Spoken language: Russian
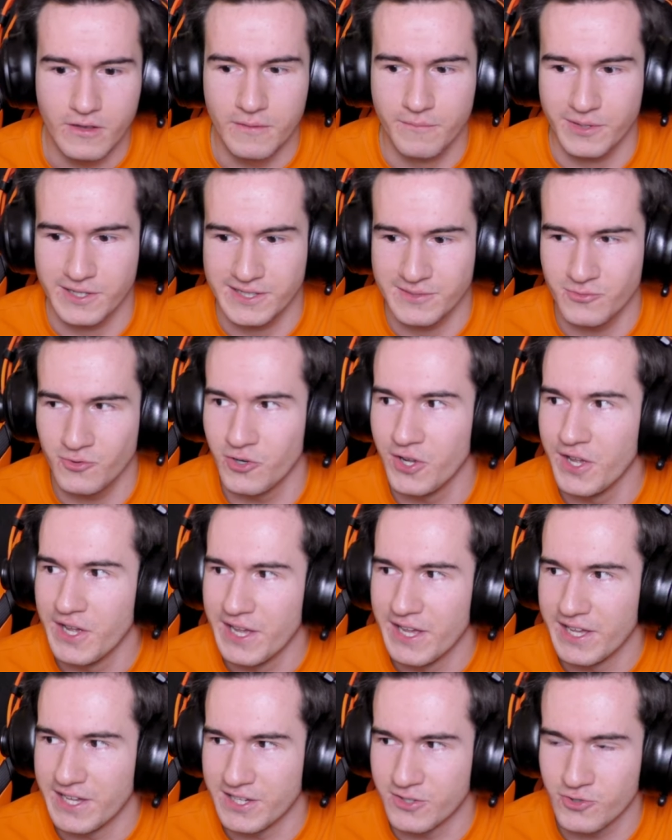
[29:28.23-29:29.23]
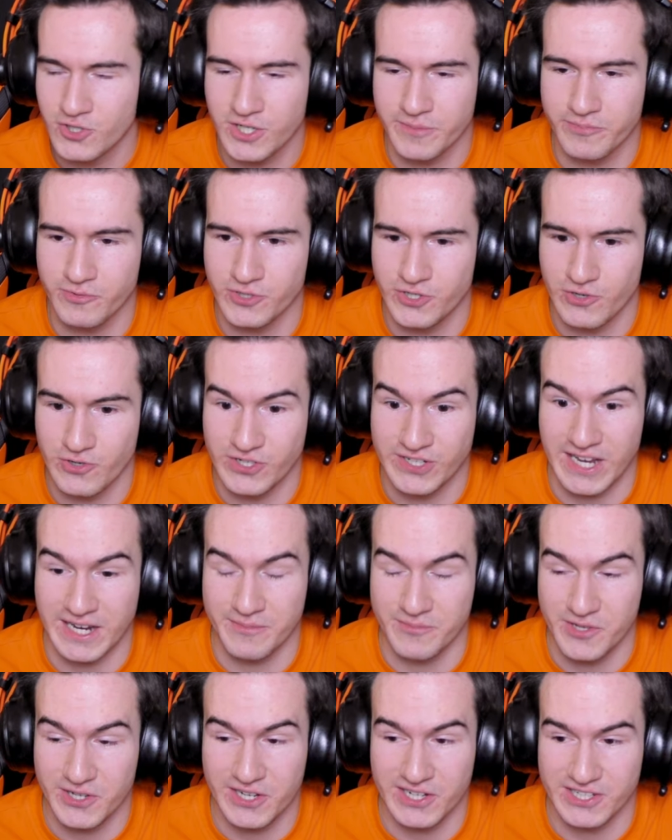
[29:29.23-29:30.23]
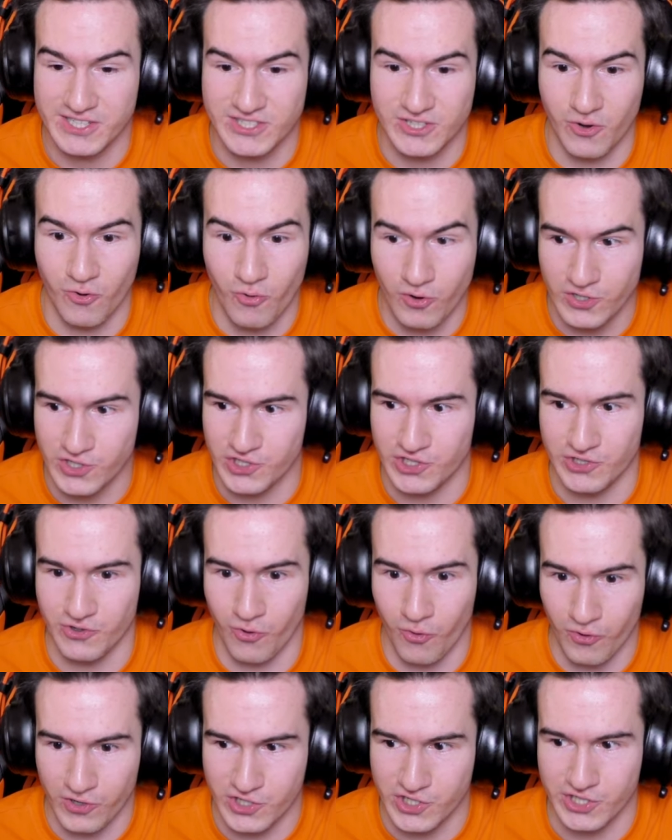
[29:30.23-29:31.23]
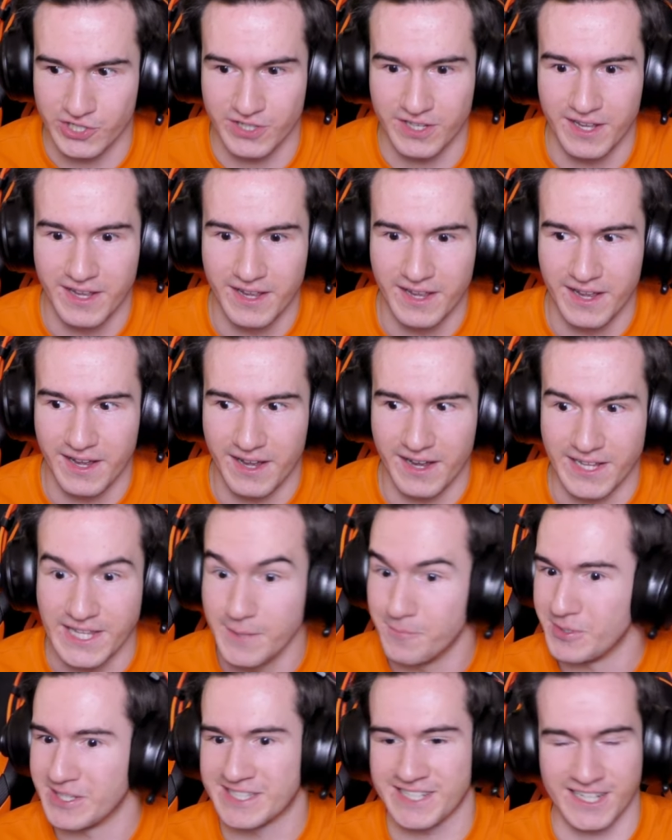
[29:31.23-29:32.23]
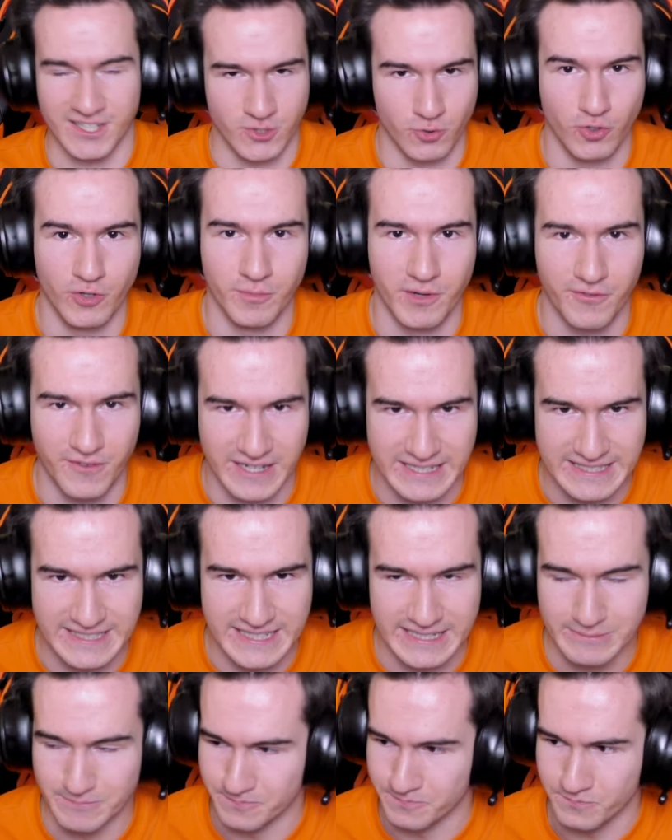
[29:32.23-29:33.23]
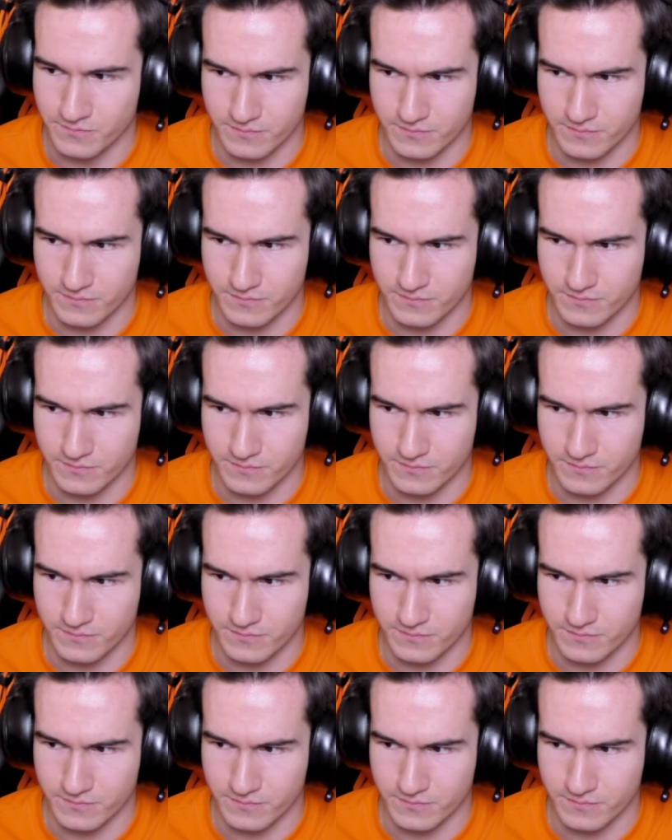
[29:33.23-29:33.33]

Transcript: Поэтому игрушка получилась, как мне кажется, очень-очень непредсказуемой в конце.